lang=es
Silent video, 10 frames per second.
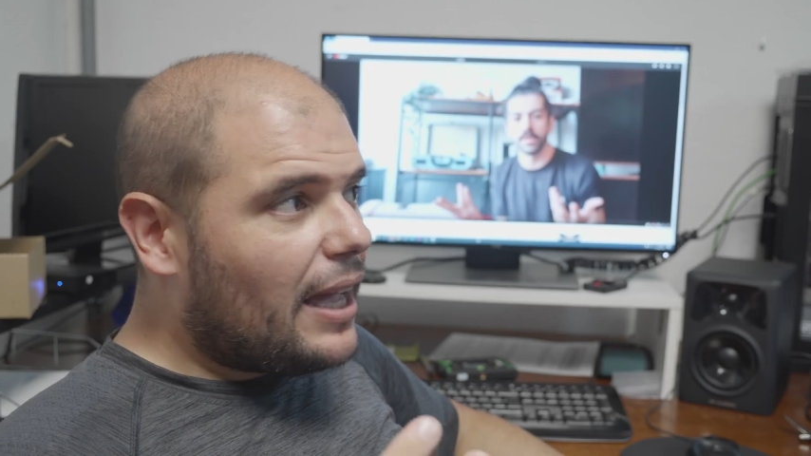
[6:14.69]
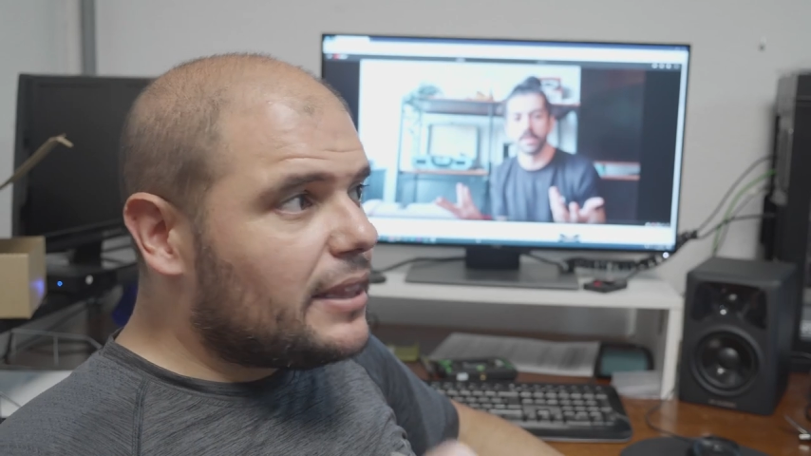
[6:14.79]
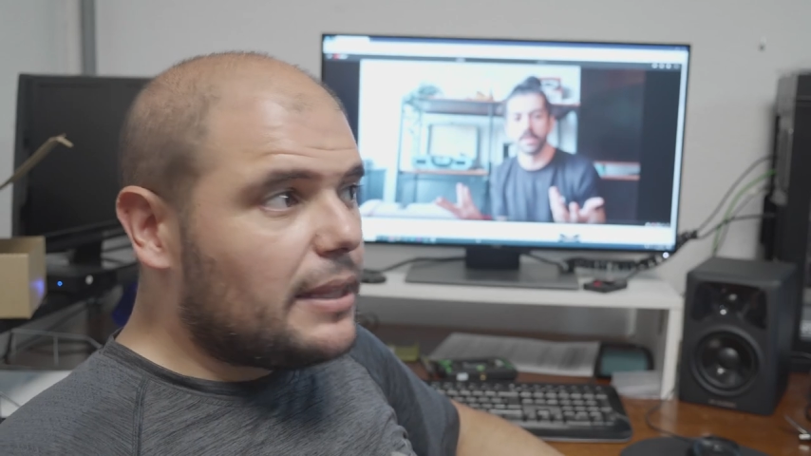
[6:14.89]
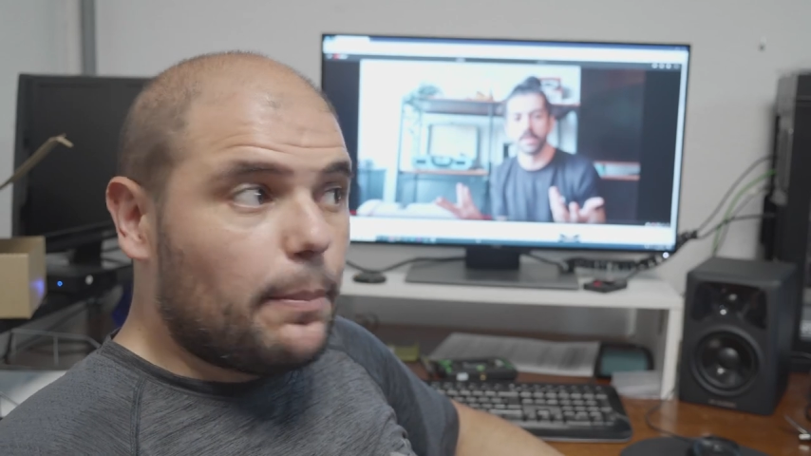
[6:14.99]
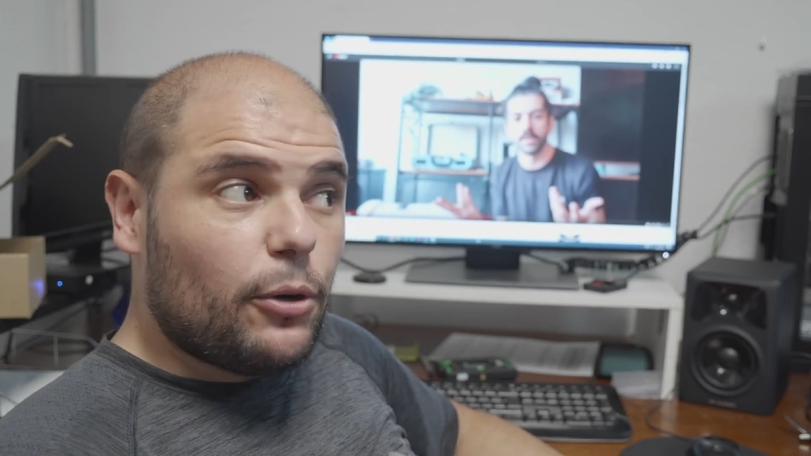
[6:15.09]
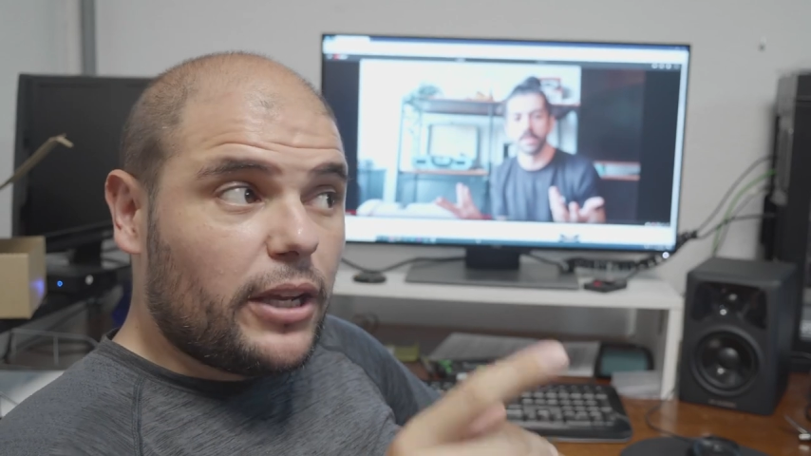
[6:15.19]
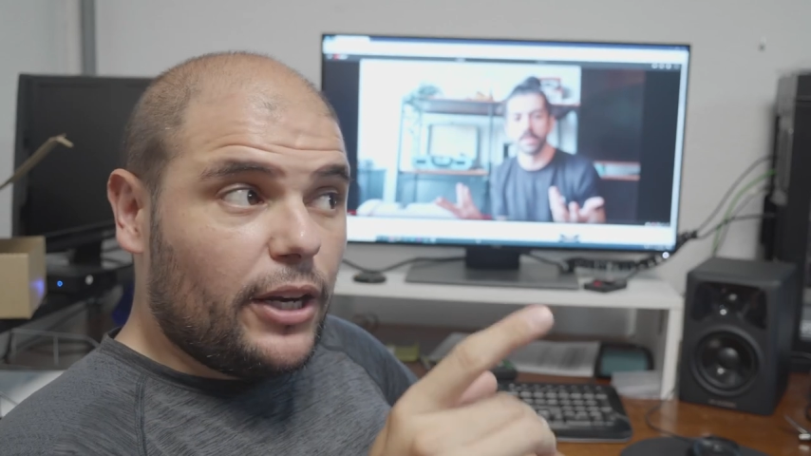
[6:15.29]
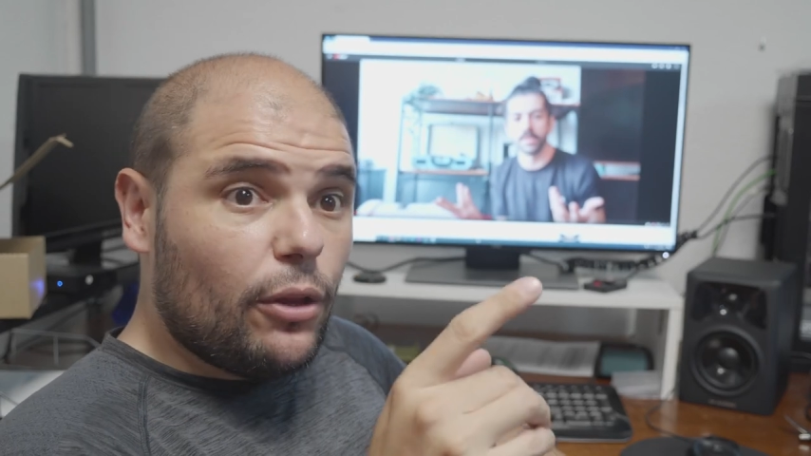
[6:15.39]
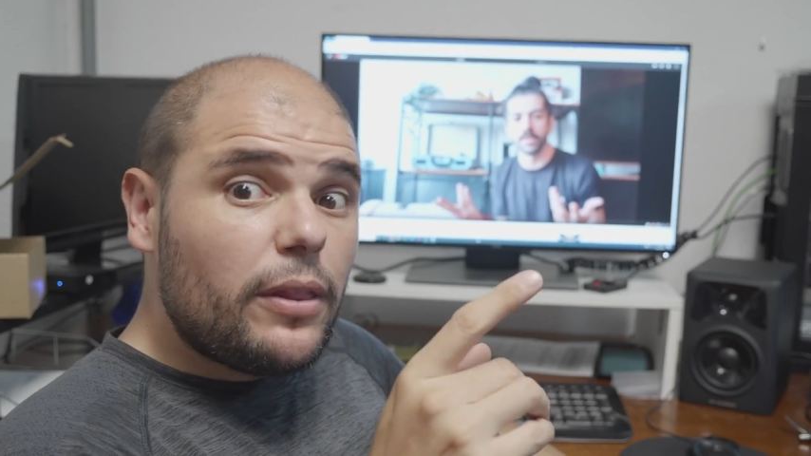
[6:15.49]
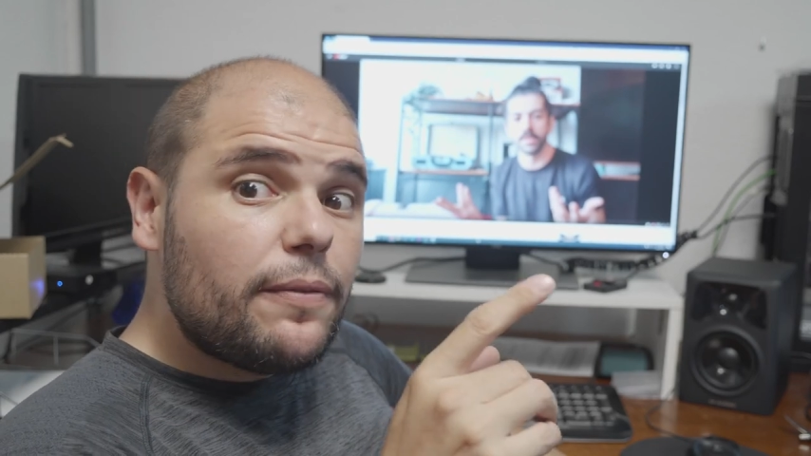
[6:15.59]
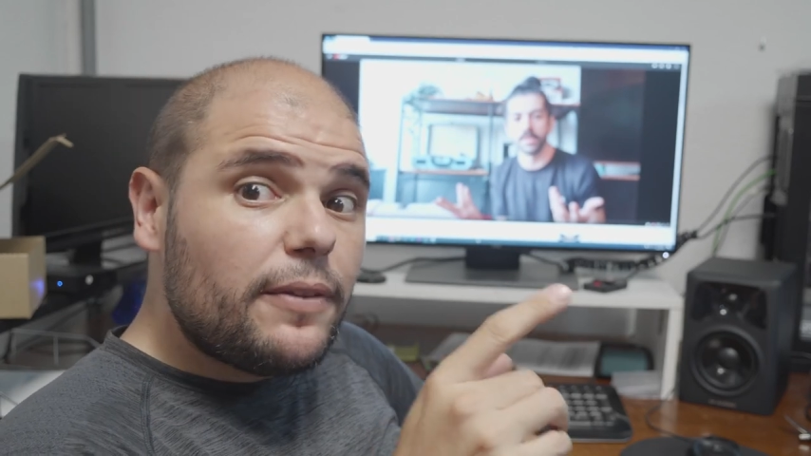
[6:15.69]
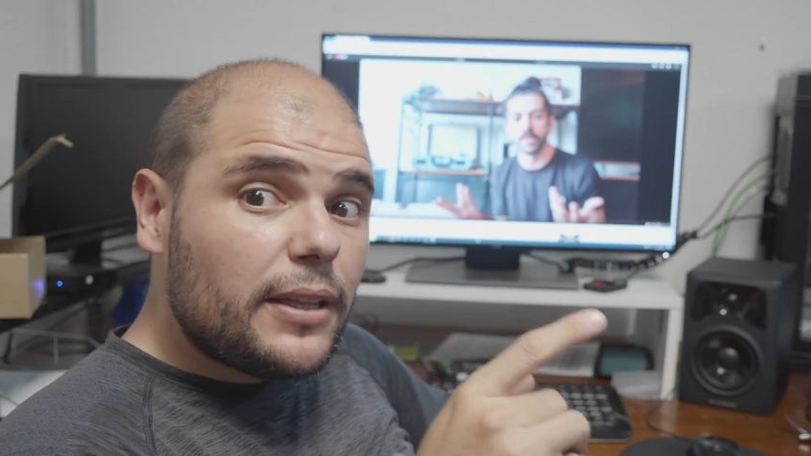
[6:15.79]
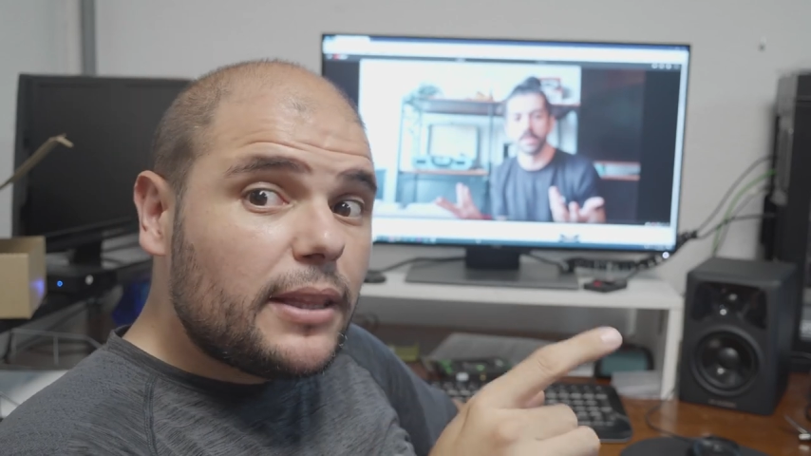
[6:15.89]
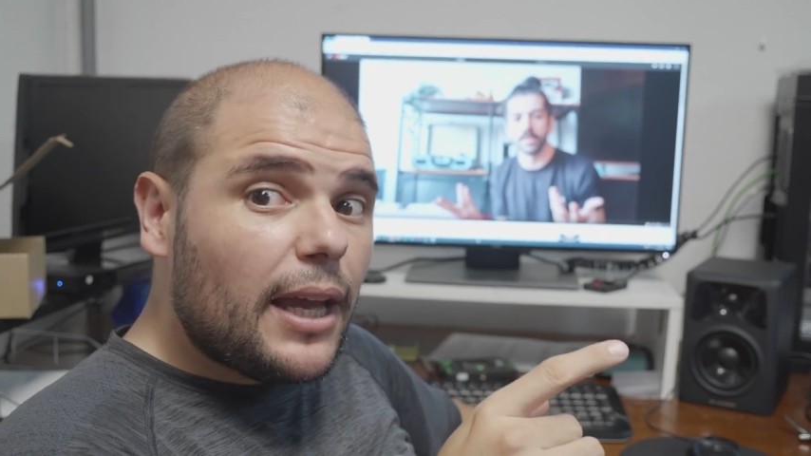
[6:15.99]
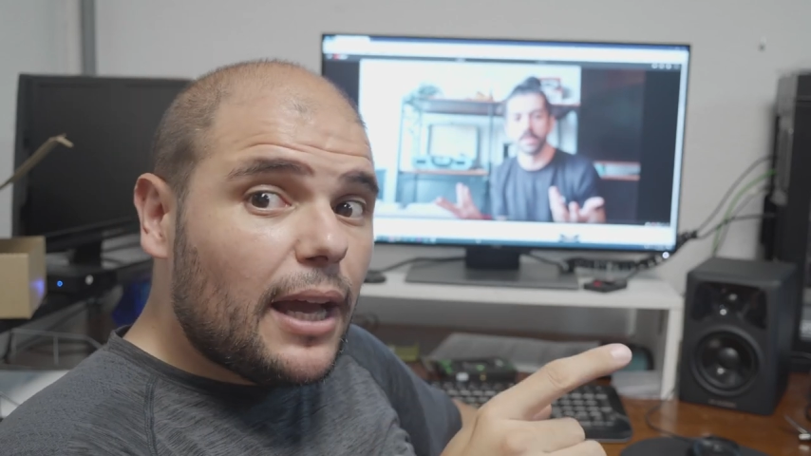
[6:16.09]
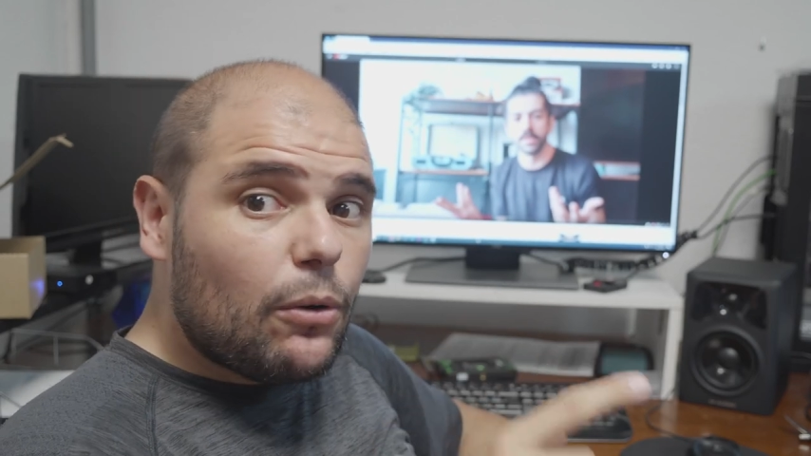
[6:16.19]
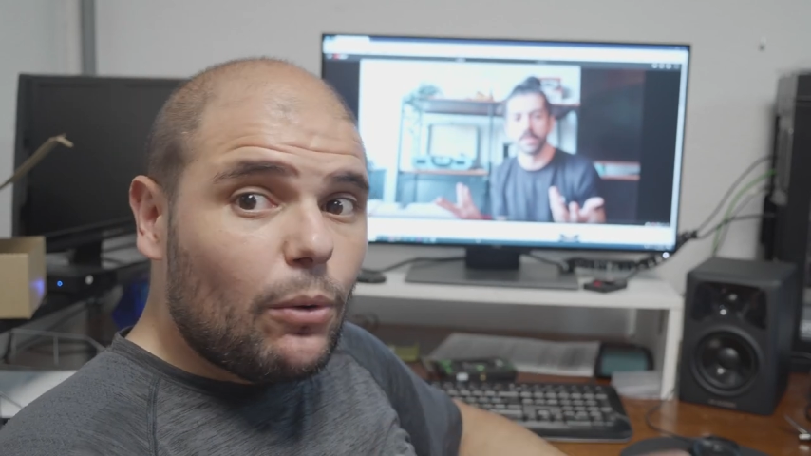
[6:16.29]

gente porque no defiende A